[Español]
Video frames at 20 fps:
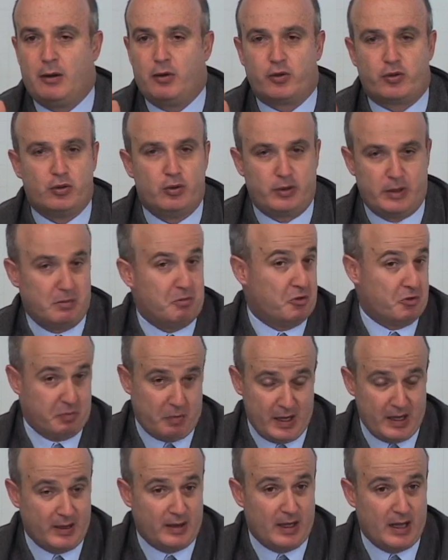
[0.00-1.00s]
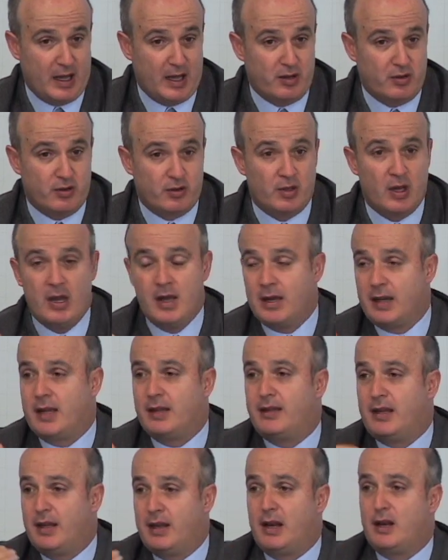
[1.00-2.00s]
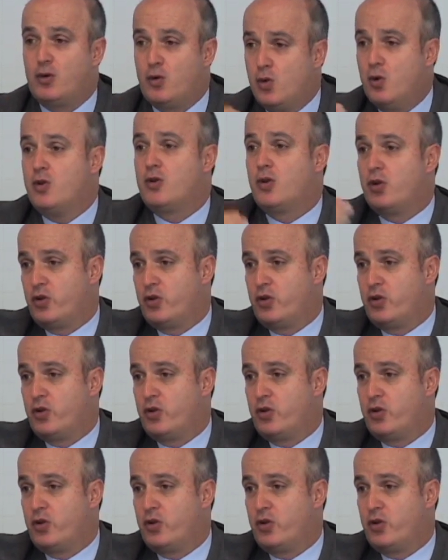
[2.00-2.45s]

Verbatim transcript: en los últimos 20 años que tiene algún